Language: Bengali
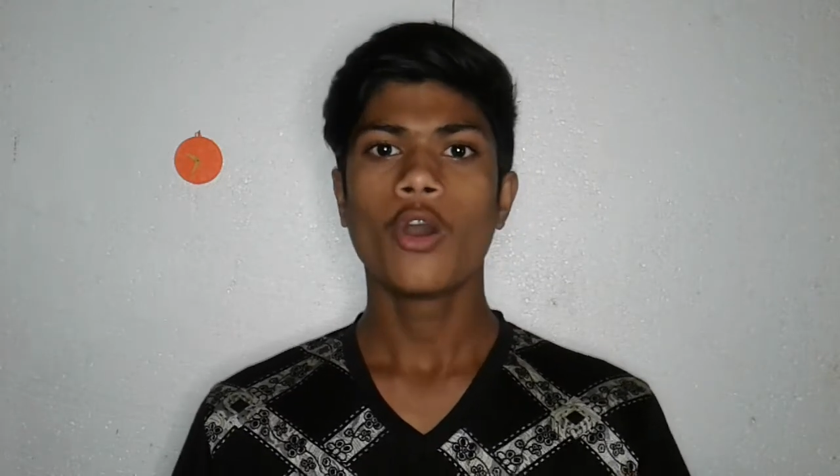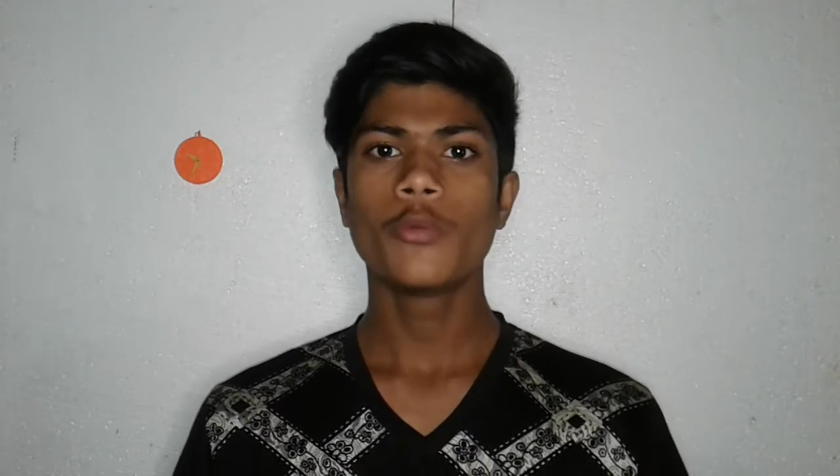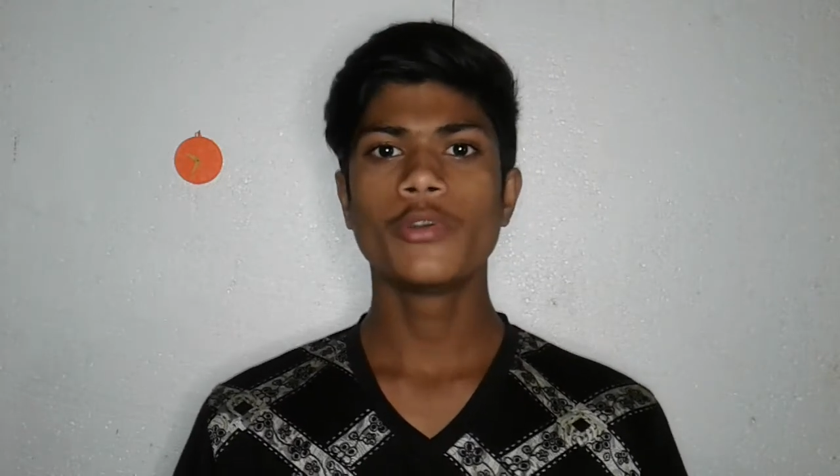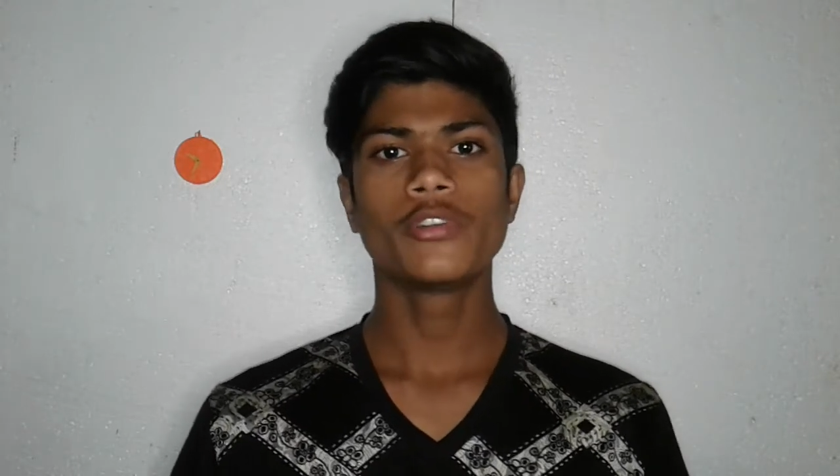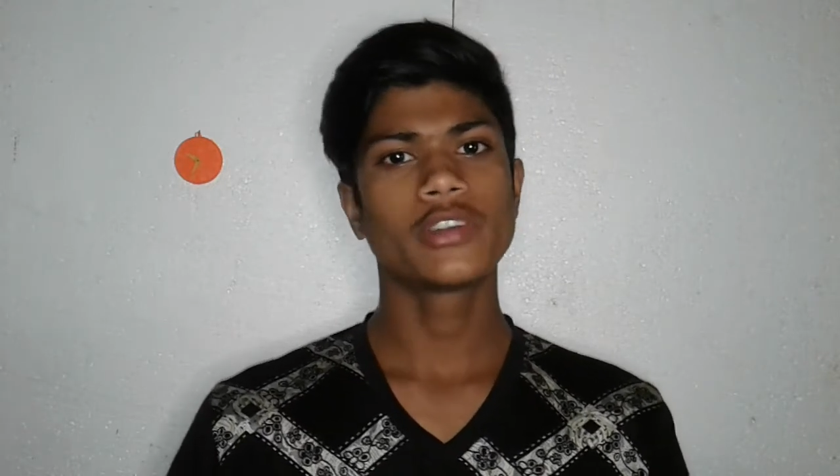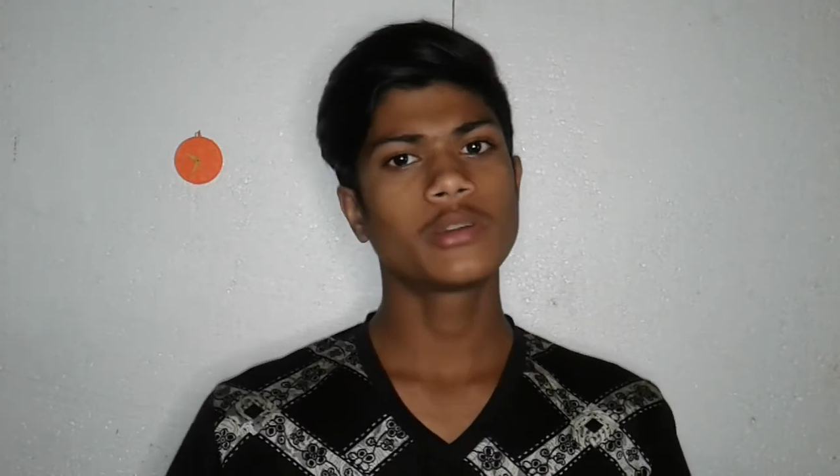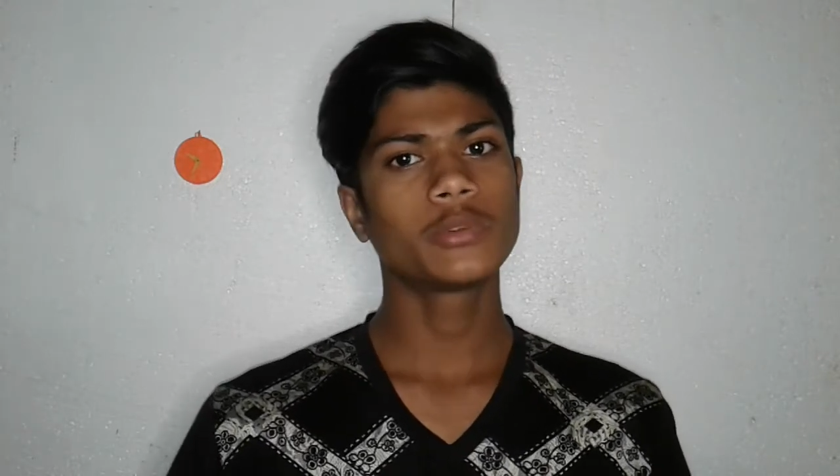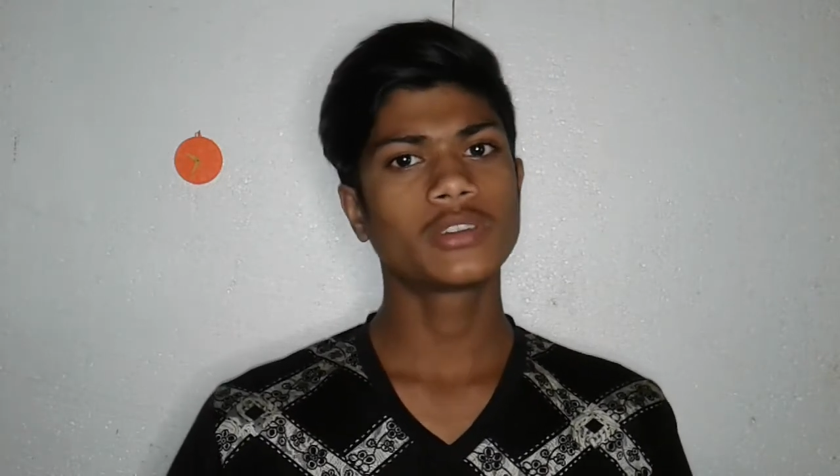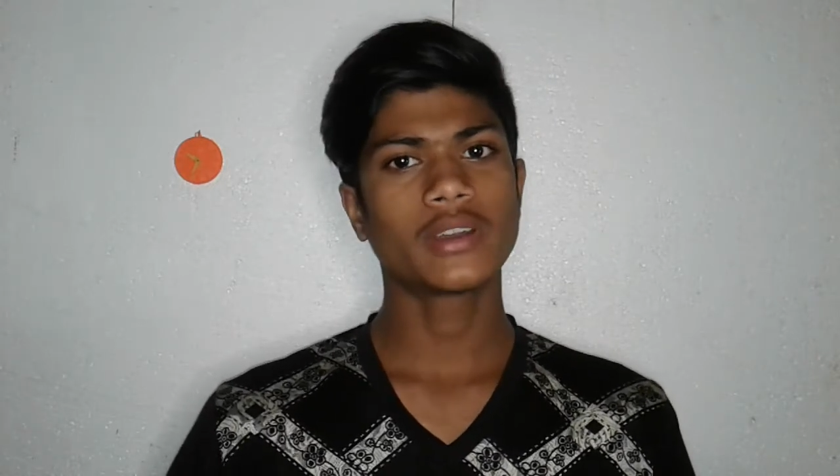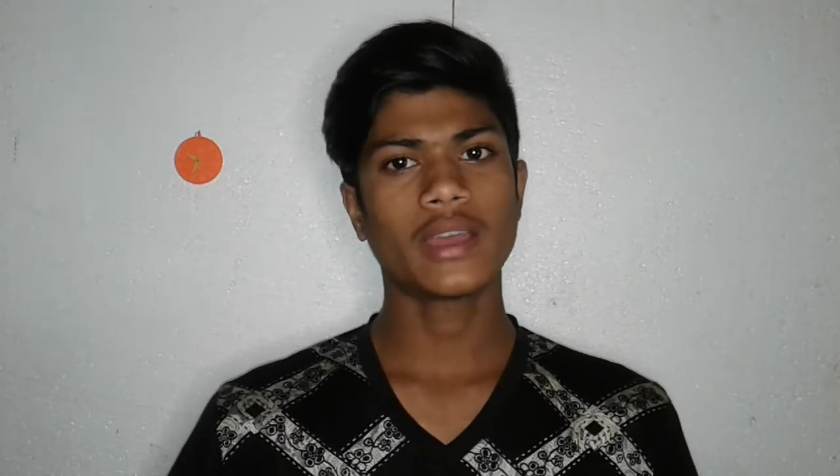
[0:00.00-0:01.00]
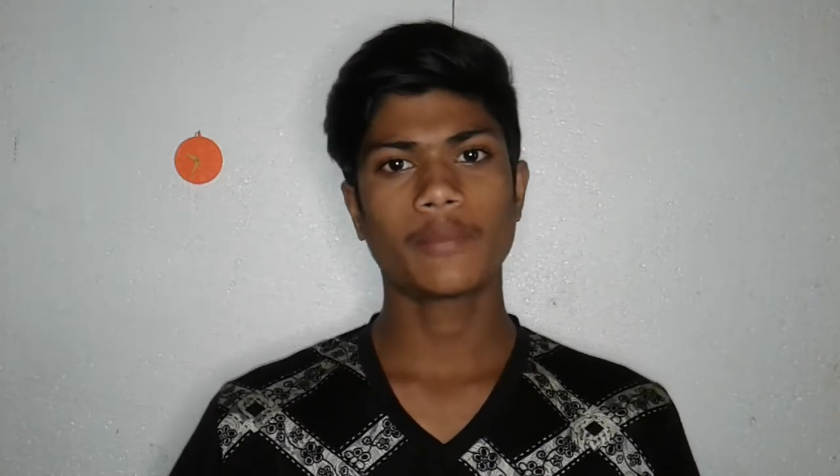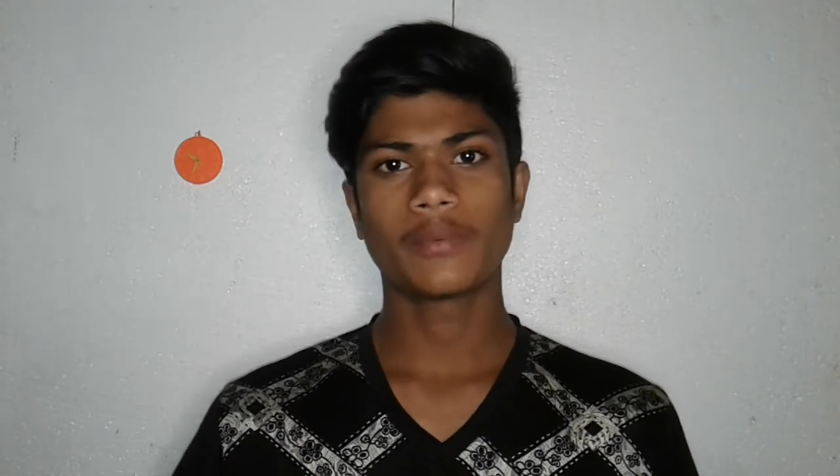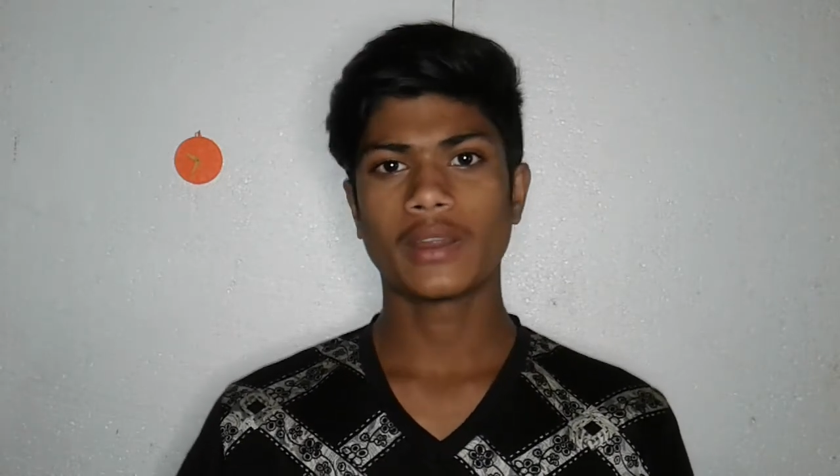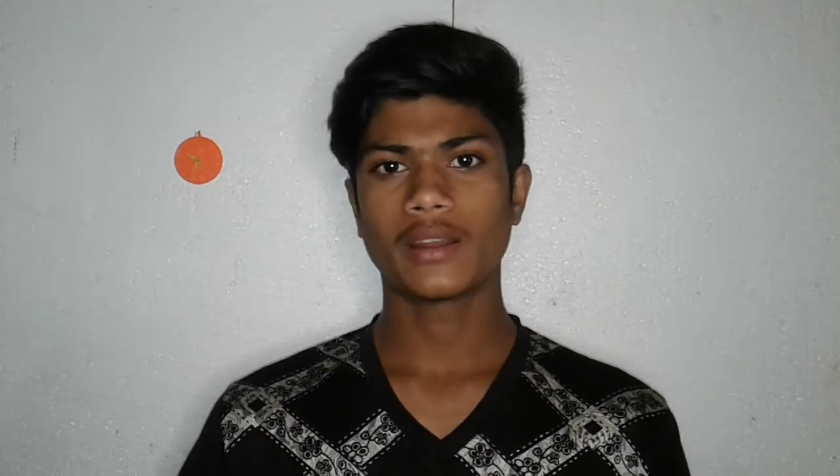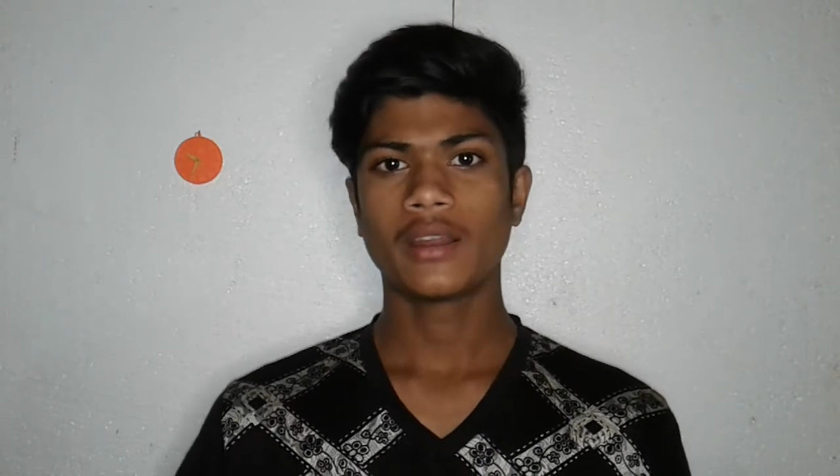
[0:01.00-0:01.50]
ওই ভিডিওটার ভিতরে
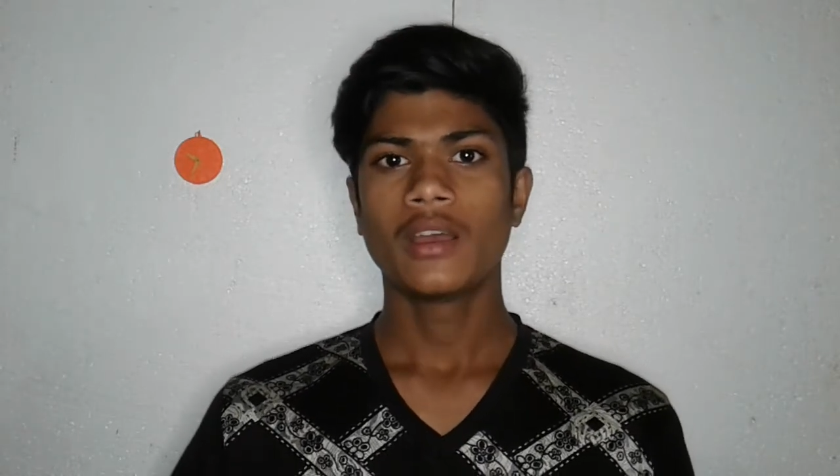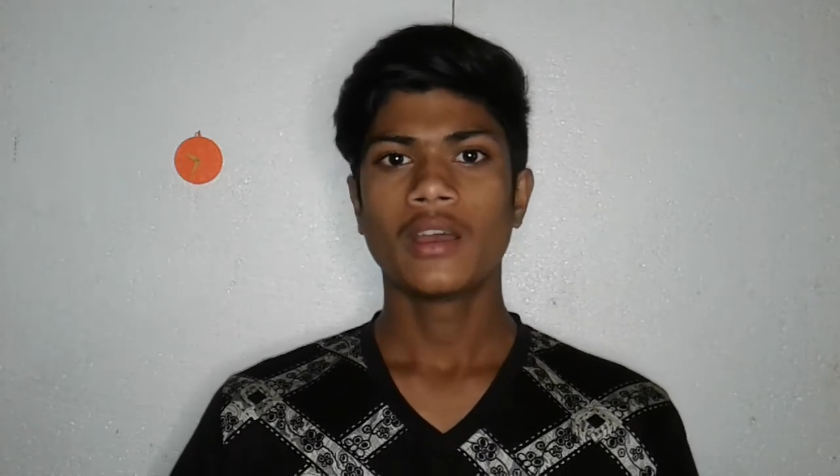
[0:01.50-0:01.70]
আপনার